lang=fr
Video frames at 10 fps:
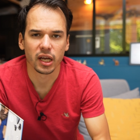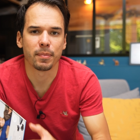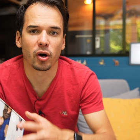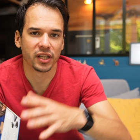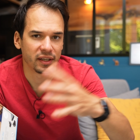Et
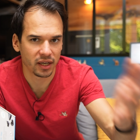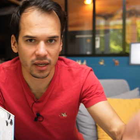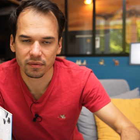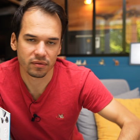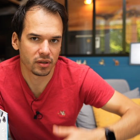par regarder la
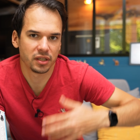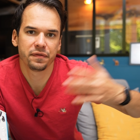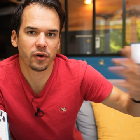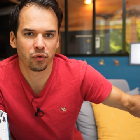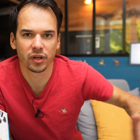télé, c'est
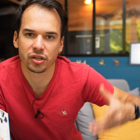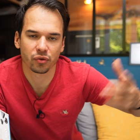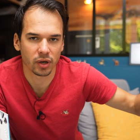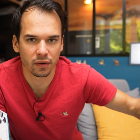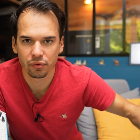différents usages, hein,
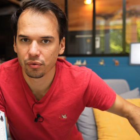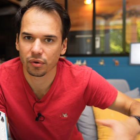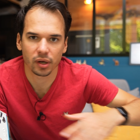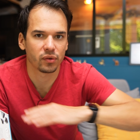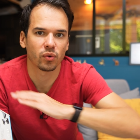tu l'as vu,
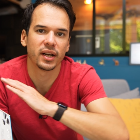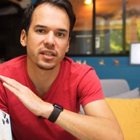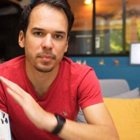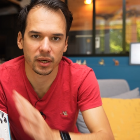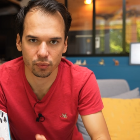ils sont à l'aise
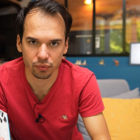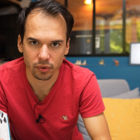partout.